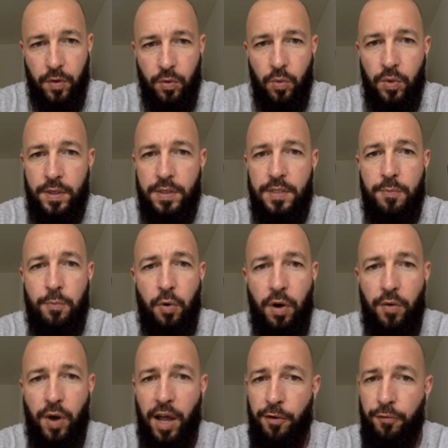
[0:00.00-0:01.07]
Donc ici, c'est pour
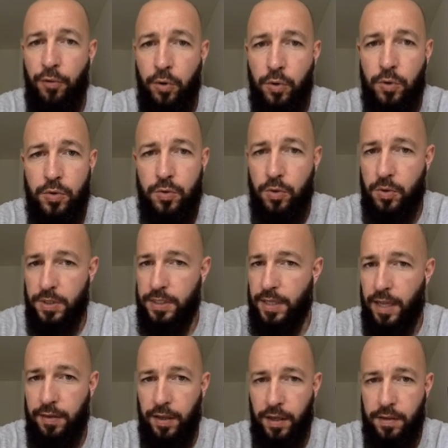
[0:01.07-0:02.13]
avoir un focus sur ce qui
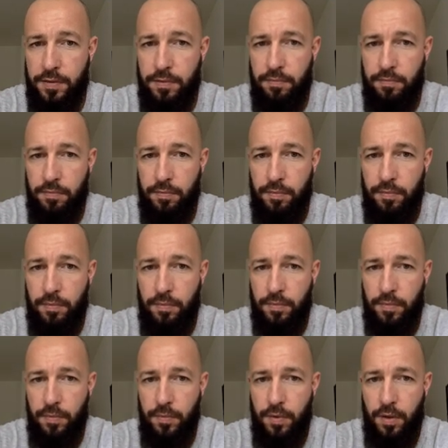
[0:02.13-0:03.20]
t'intéresse.
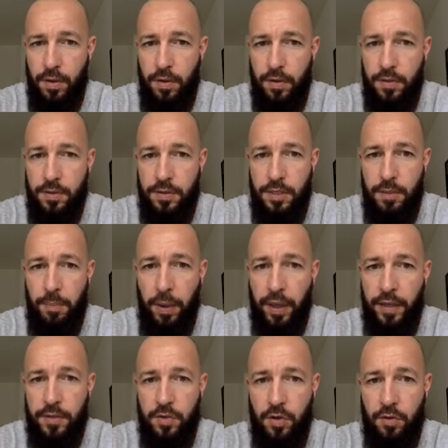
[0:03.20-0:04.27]
Si par
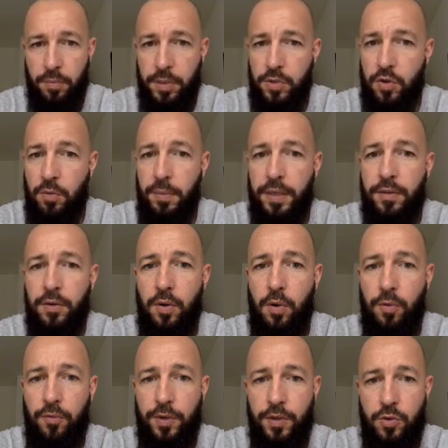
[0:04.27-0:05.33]
exemple, parce que maintenant,
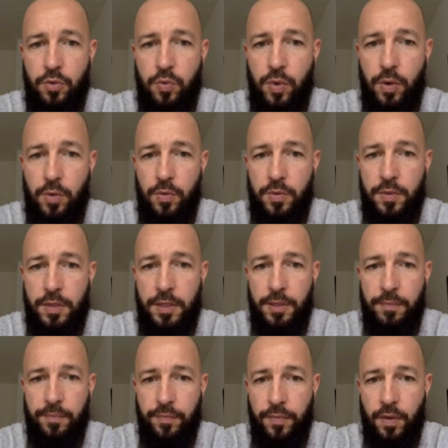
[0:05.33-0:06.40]
en fait, tu as
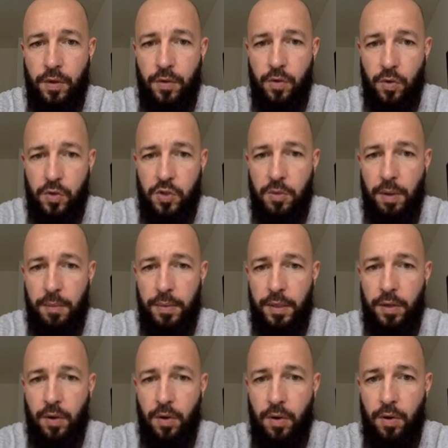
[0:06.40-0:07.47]
aussi dans ce même
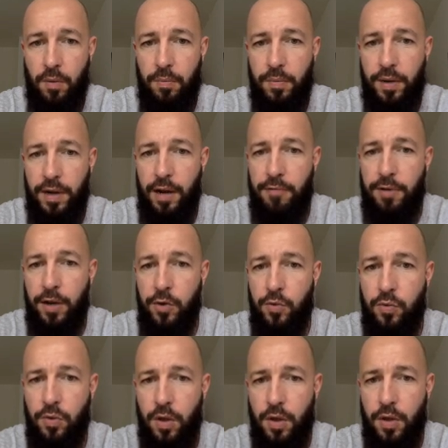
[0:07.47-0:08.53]
écran la value,
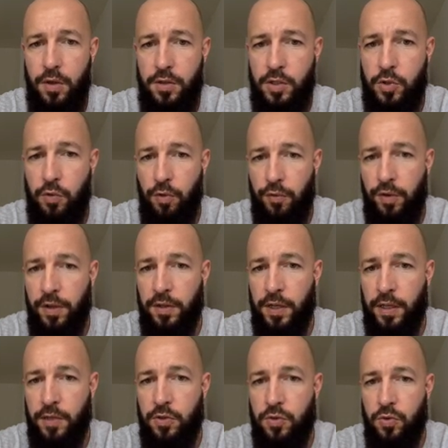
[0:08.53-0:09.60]
si tu veux
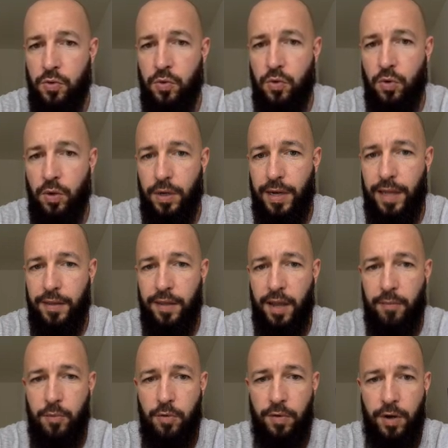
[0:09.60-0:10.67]
filtrer sur la
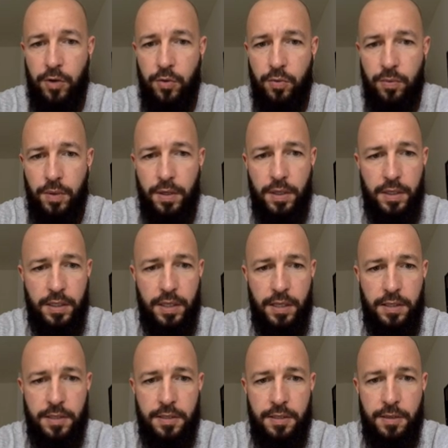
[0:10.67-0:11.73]
table de value qui
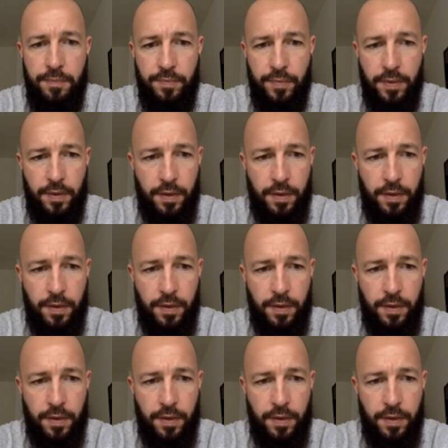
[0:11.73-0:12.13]
est ici,